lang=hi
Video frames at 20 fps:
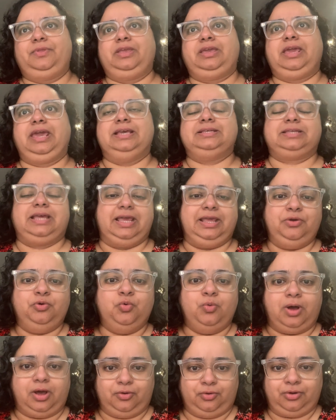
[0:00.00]
कैसा ही
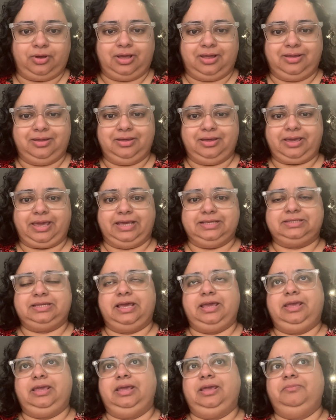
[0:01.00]
हुआ होगा कैसा
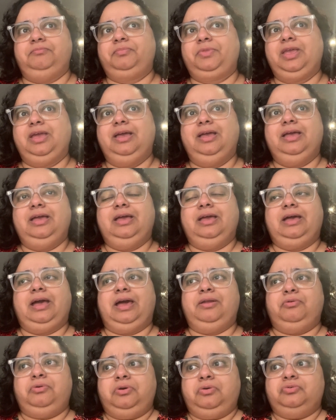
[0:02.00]
ही
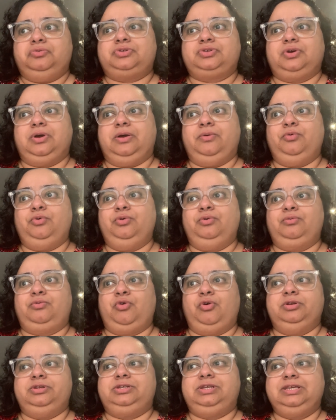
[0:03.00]
आई डोंट नो उसका वो
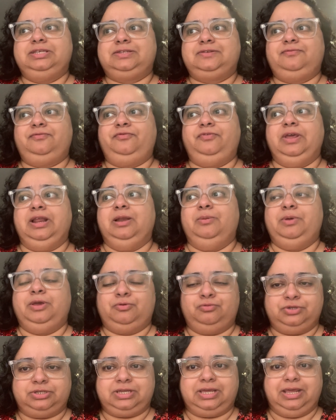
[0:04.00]
कॉन्शियस फील भी
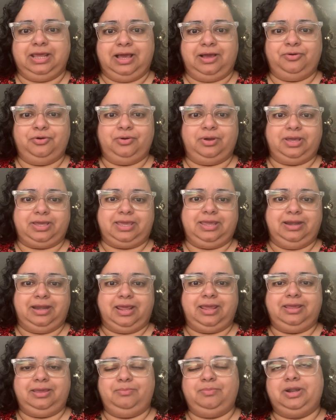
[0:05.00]
कुछ किया होगा कि
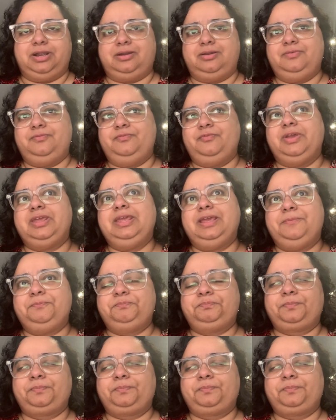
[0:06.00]
नहीं बट वही है